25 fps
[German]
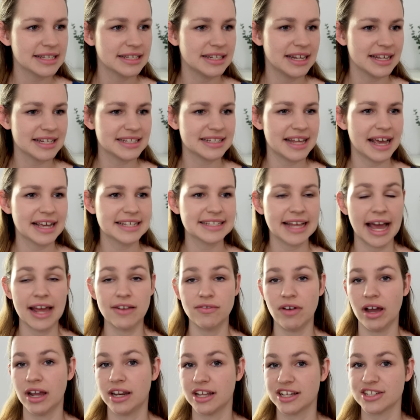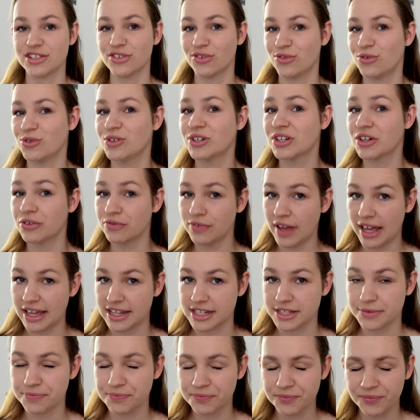dir der Sex einfach nicht so gut
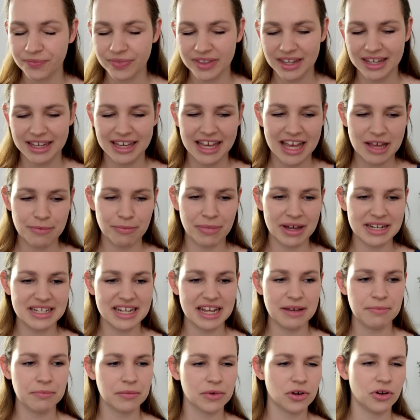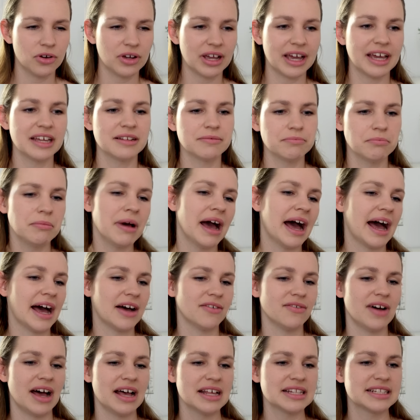gefällt. Bei dem konkreten
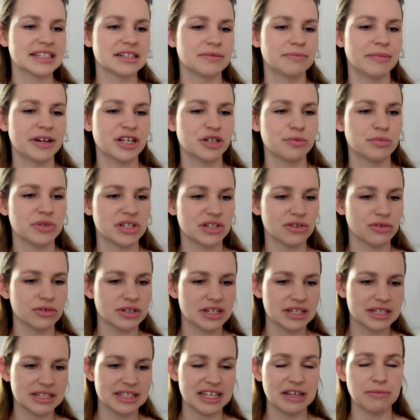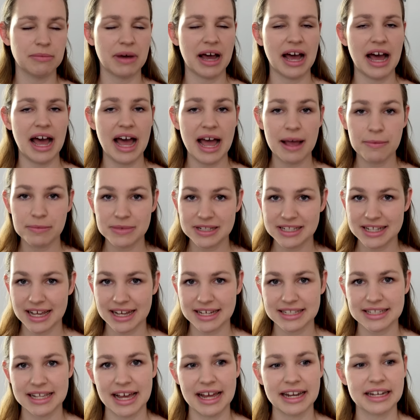Paar war es zum Beispiel so, dass sie immer abends
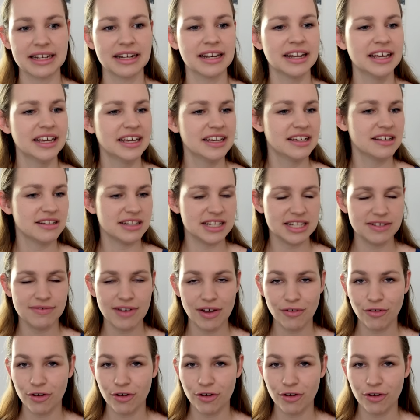Sex hatten. Sie war